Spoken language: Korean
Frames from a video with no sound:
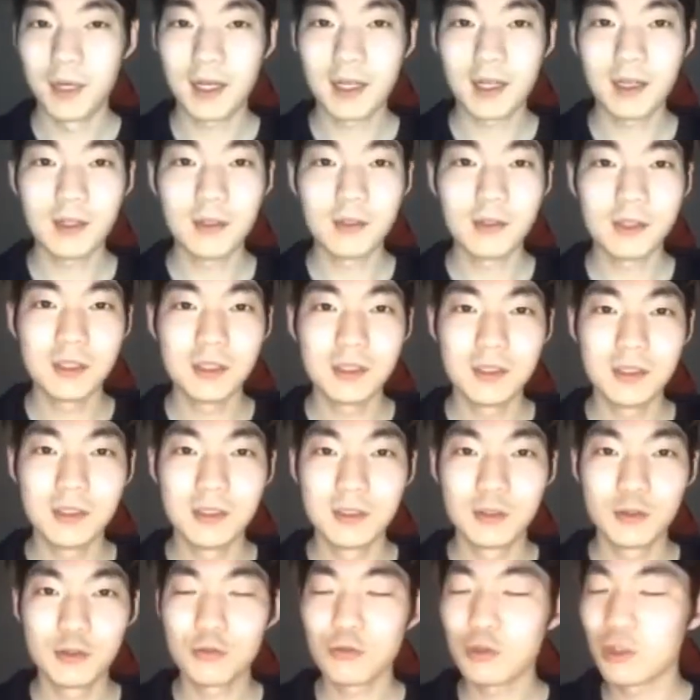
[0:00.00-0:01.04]
박강현
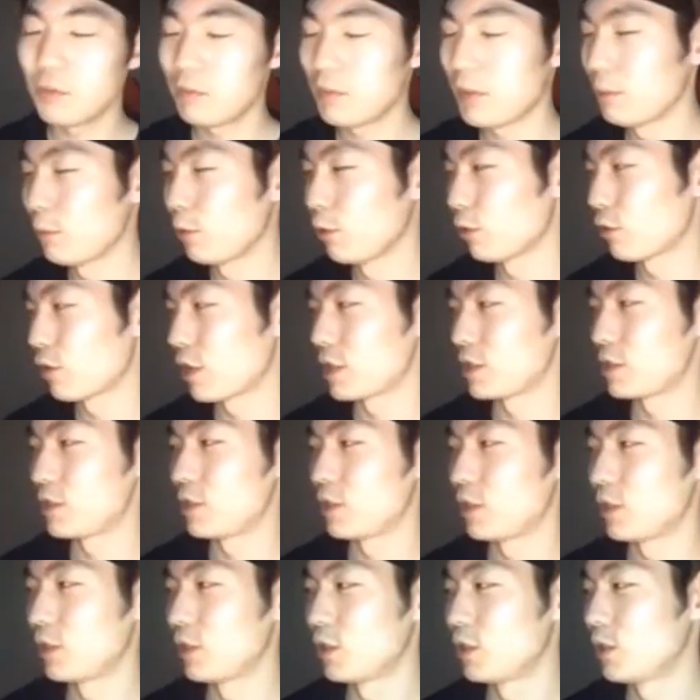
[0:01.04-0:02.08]
씨는 충무김밥 먹으러
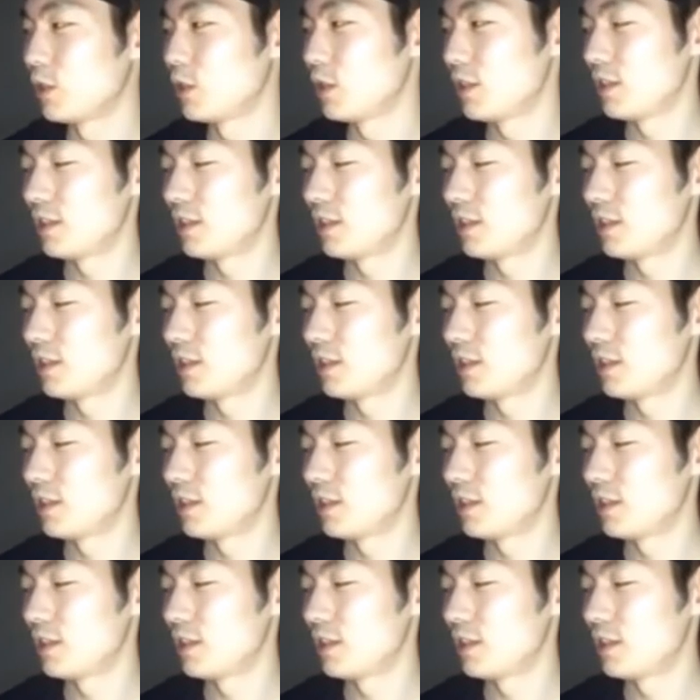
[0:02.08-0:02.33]
갔죠.